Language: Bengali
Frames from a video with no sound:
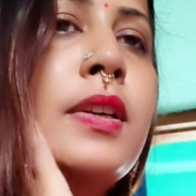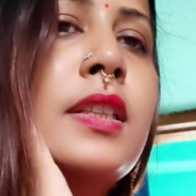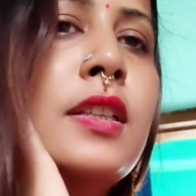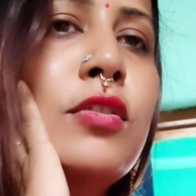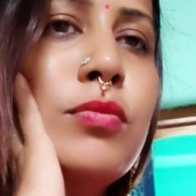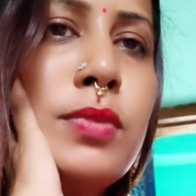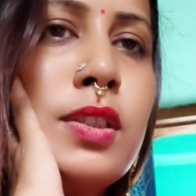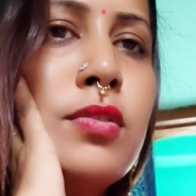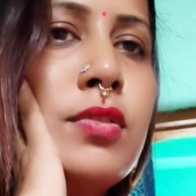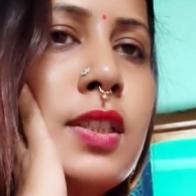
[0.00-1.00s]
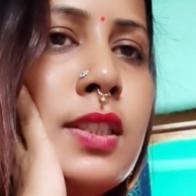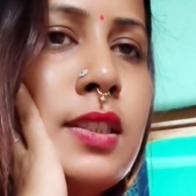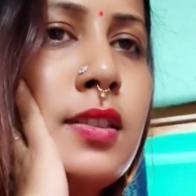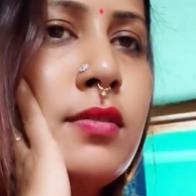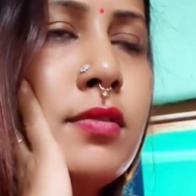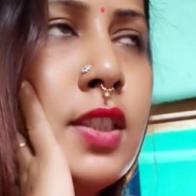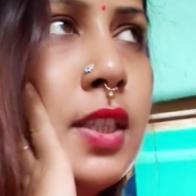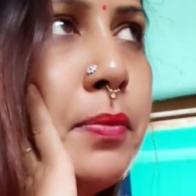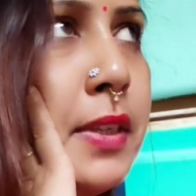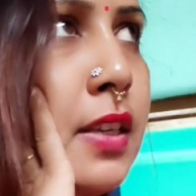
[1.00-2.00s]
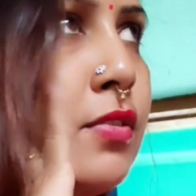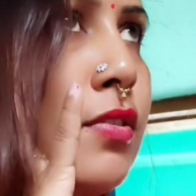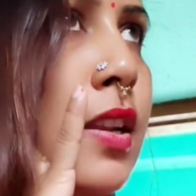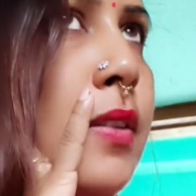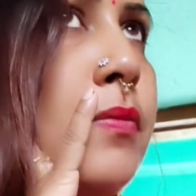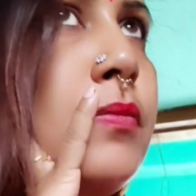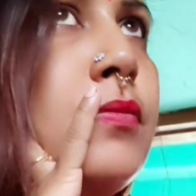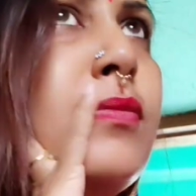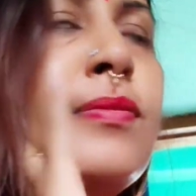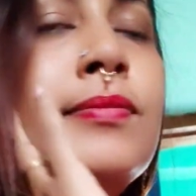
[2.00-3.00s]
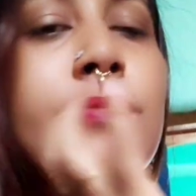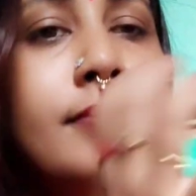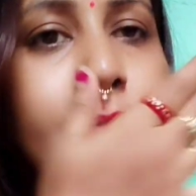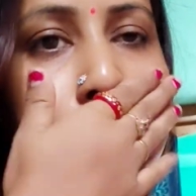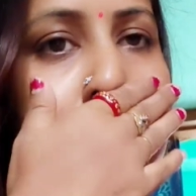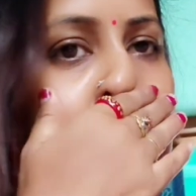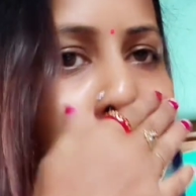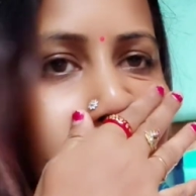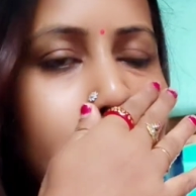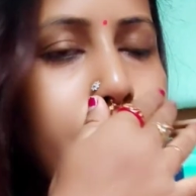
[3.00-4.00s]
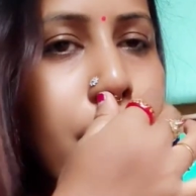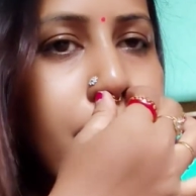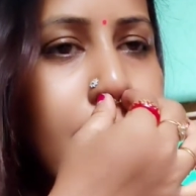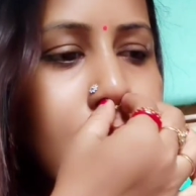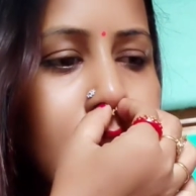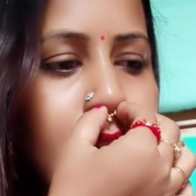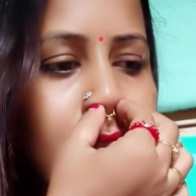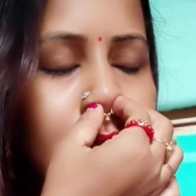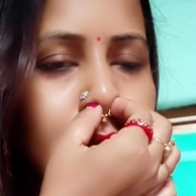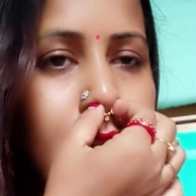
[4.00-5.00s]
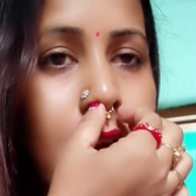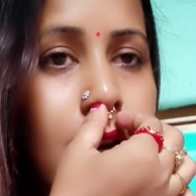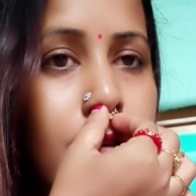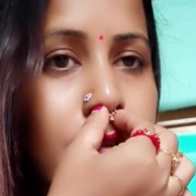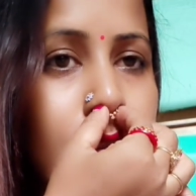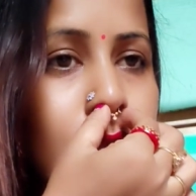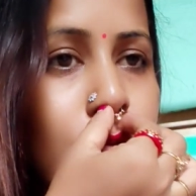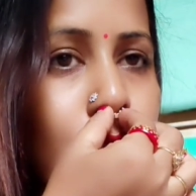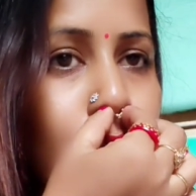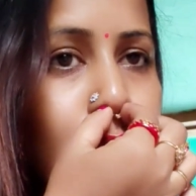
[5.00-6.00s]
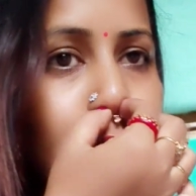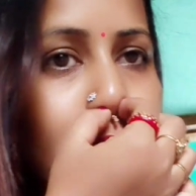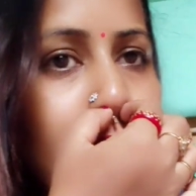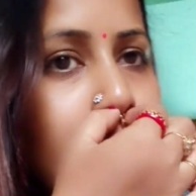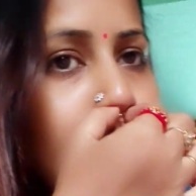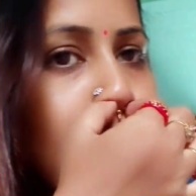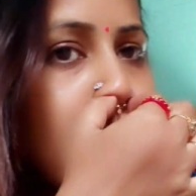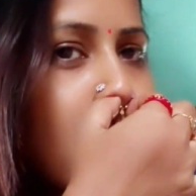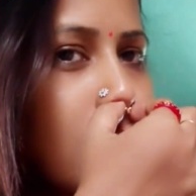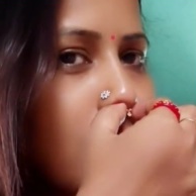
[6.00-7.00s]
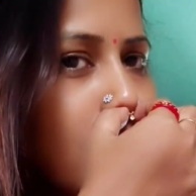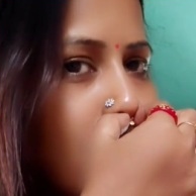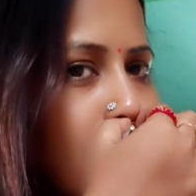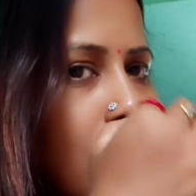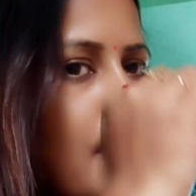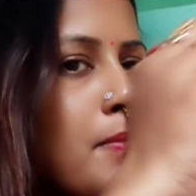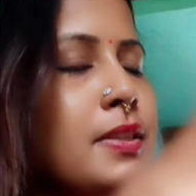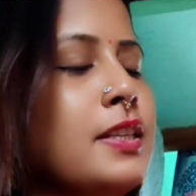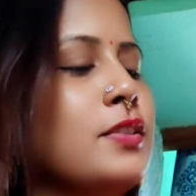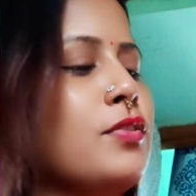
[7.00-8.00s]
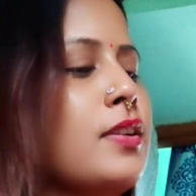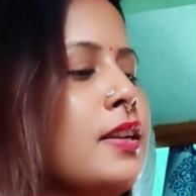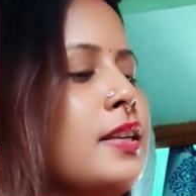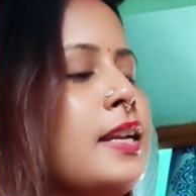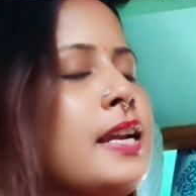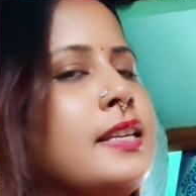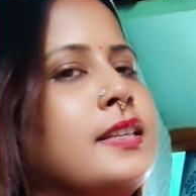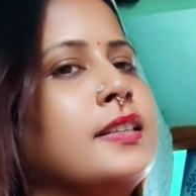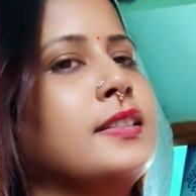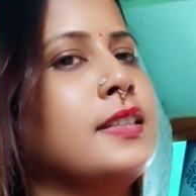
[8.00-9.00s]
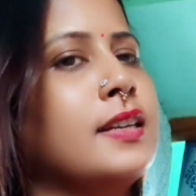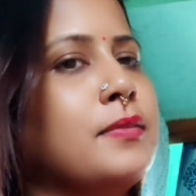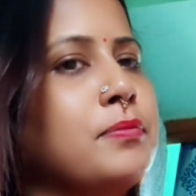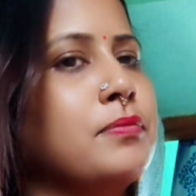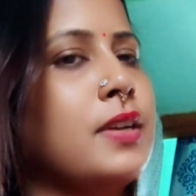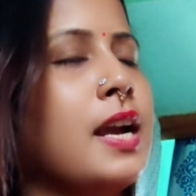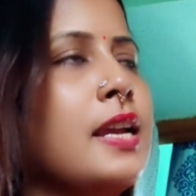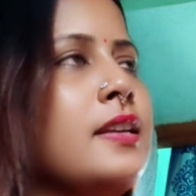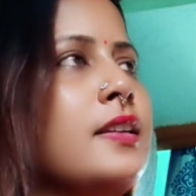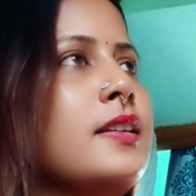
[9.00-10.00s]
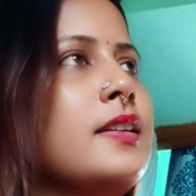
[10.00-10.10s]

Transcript: সময়তে ঘুম থেকে উঠেছি উঠে ফ্রেশ হলাম সেই সরবার ব্রাশ ট্রাশ করে আর এখন দেখো গরম জল নিয়ে বসেছে যে আমরা যেটা সকালে ডায়েটিংয়ে যেটা খাই